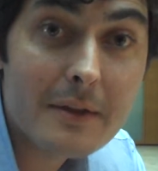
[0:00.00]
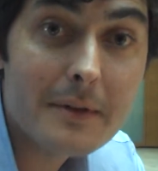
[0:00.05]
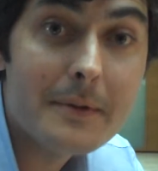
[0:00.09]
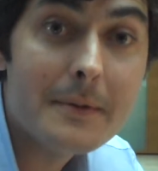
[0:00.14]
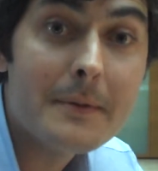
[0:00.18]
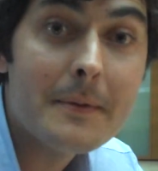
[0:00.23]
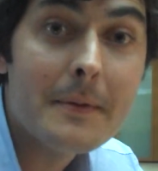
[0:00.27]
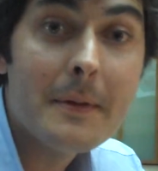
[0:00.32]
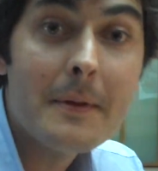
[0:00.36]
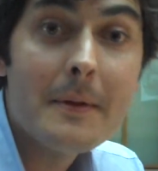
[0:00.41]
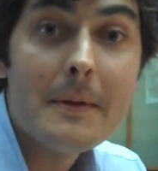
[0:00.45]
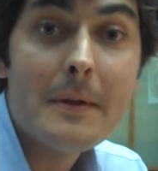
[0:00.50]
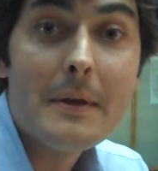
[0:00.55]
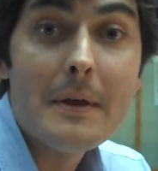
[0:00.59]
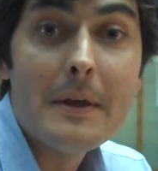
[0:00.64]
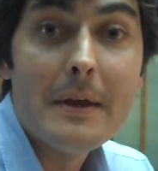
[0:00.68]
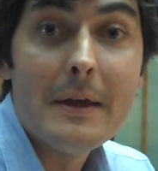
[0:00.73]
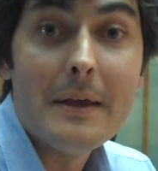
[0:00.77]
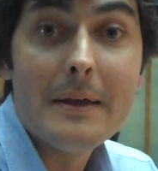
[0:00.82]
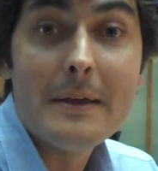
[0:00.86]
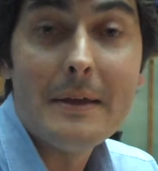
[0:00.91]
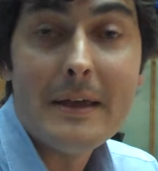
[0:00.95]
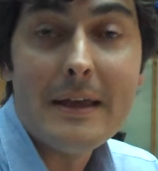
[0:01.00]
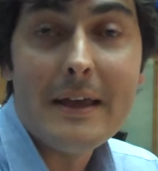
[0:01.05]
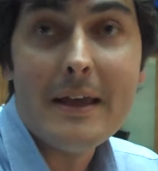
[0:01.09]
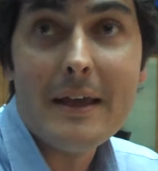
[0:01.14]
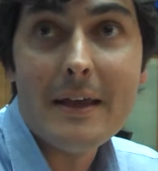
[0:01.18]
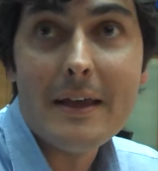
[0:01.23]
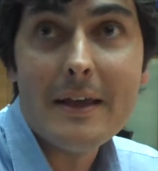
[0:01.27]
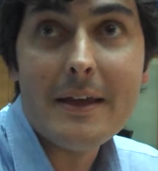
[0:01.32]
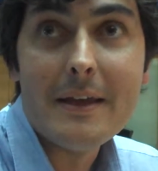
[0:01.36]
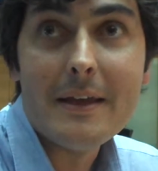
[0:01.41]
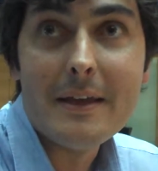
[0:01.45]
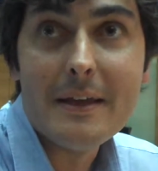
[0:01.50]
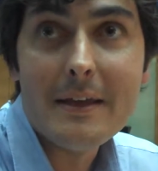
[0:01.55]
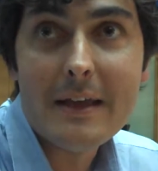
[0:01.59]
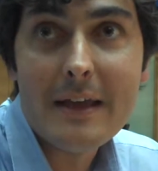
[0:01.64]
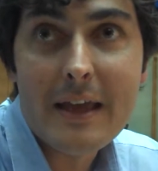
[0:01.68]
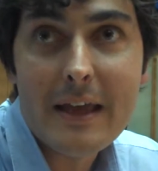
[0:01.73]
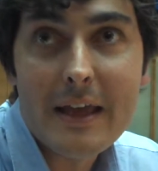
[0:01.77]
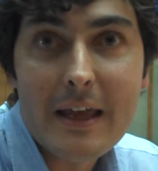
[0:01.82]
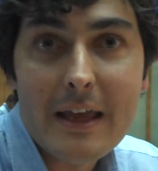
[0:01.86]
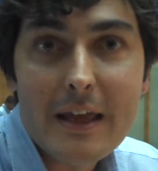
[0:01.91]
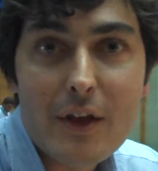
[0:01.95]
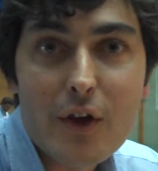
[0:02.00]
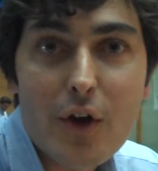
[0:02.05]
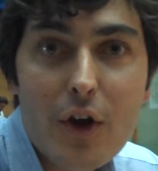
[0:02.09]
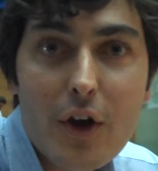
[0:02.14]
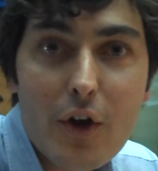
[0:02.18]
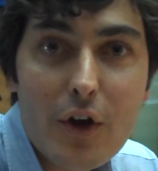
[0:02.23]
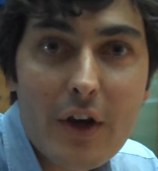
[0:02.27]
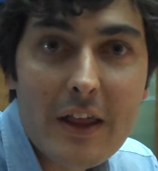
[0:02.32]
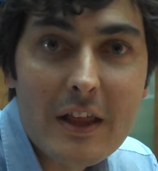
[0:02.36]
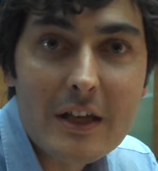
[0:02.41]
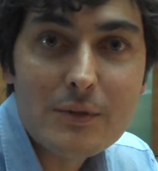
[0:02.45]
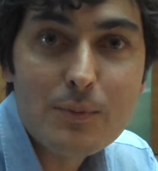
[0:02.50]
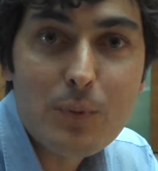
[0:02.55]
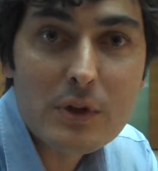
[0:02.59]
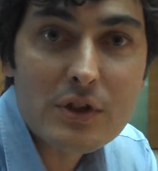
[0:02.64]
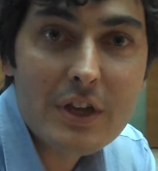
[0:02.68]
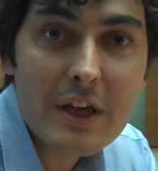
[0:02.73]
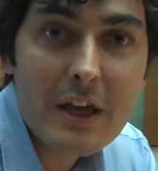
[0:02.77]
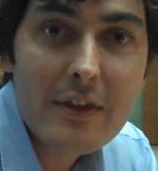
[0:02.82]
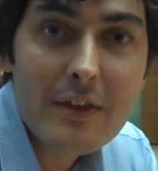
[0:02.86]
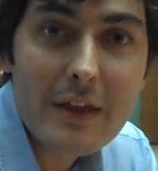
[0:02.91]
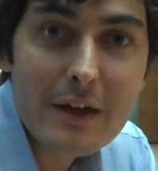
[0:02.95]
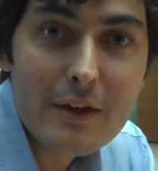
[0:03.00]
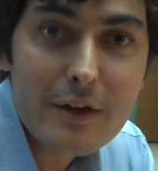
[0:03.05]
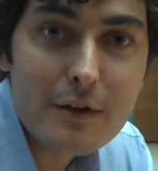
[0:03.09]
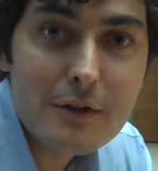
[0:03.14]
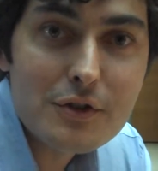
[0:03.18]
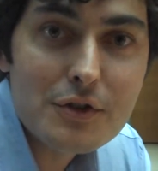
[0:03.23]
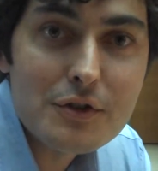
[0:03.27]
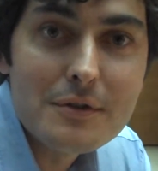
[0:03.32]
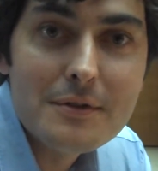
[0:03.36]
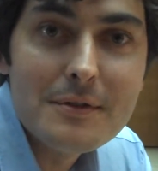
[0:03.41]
Este y, yo creo que después de 10 años,